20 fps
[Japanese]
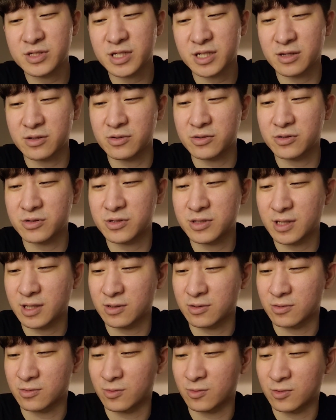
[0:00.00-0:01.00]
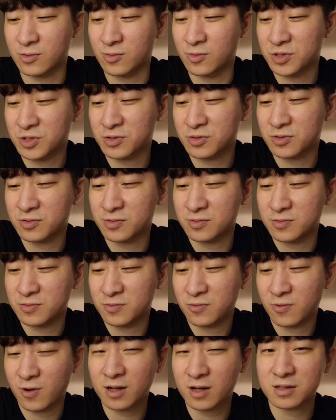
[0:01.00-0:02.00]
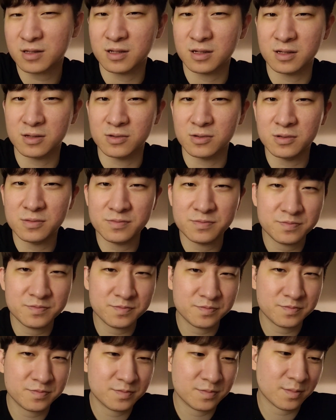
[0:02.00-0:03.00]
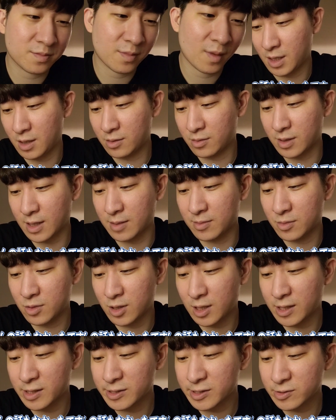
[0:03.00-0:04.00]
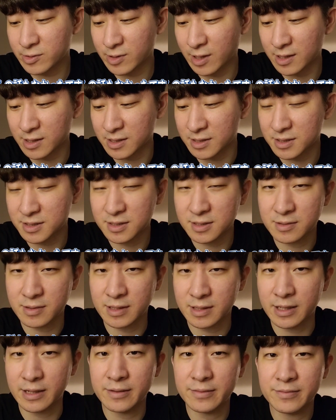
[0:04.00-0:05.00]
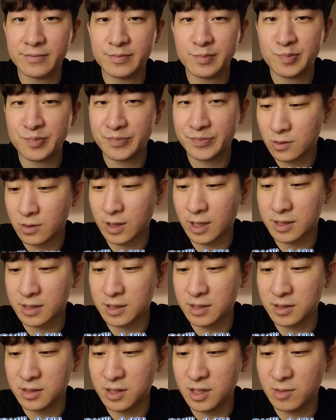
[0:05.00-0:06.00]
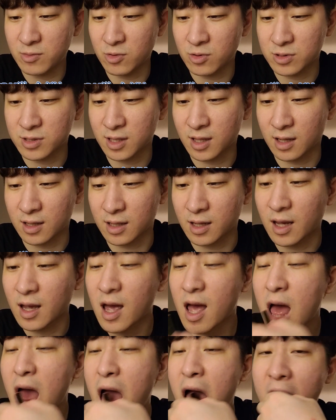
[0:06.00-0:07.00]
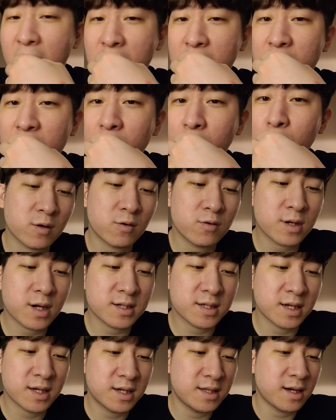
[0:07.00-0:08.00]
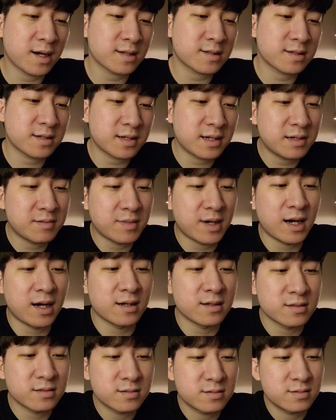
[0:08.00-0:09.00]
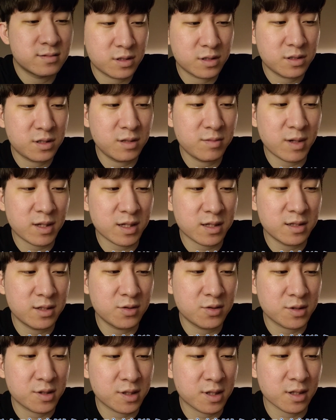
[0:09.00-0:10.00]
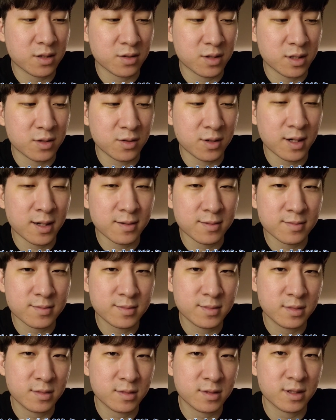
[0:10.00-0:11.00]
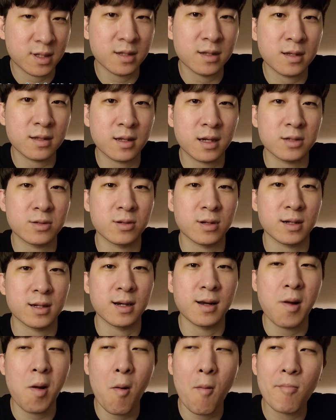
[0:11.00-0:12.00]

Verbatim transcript: 茶な要求なのもちろん分かってるけど、いやでも何の話の中です。まだ俺勝手に ディーエム 送っただけ。今回できなかったらまあ次また日本来た時とか全然大丈夫だから。